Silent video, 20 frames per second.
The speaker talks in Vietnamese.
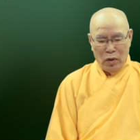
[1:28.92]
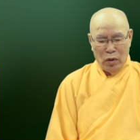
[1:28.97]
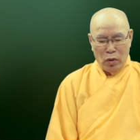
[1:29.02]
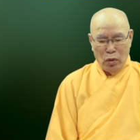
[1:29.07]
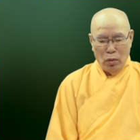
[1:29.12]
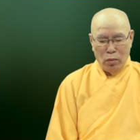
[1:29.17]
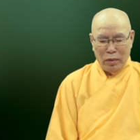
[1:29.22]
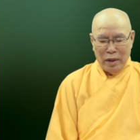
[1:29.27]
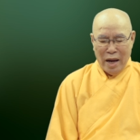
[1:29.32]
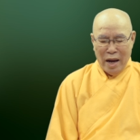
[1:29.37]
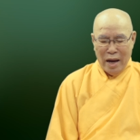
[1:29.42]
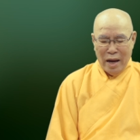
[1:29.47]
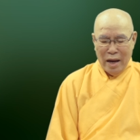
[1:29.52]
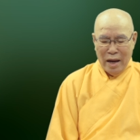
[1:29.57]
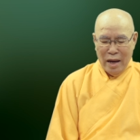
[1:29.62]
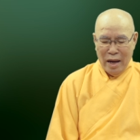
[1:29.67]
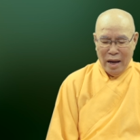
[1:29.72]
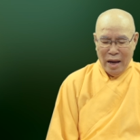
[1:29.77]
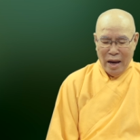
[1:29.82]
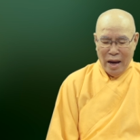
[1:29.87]
Chúng
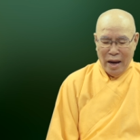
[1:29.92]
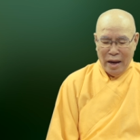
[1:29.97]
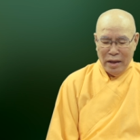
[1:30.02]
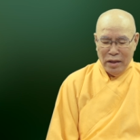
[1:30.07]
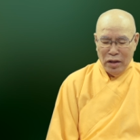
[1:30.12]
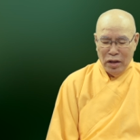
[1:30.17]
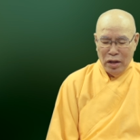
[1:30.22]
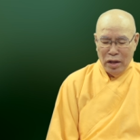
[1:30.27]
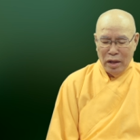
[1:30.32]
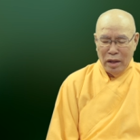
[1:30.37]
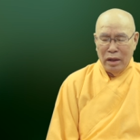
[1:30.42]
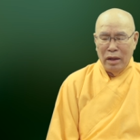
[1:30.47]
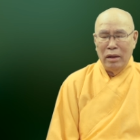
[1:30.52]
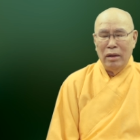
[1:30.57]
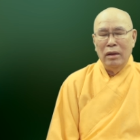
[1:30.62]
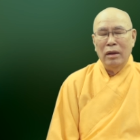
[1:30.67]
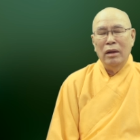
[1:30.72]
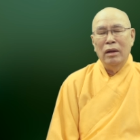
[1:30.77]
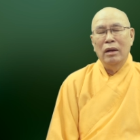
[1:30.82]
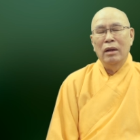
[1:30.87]
ta hãy nhìn
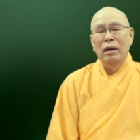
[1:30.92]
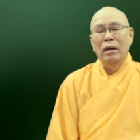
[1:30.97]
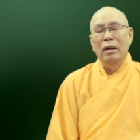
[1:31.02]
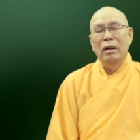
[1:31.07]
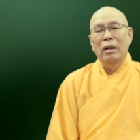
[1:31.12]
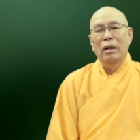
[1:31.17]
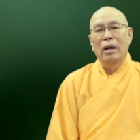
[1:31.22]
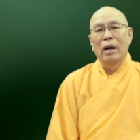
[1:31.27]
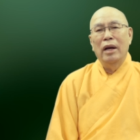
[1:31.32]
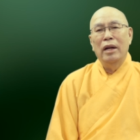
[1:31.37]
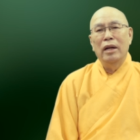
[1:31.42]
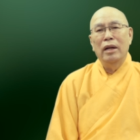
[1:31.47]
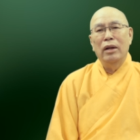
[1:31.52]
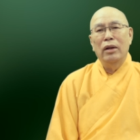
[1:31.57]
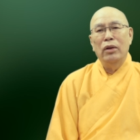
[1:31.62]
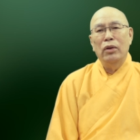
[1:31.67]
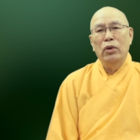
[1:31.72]
hình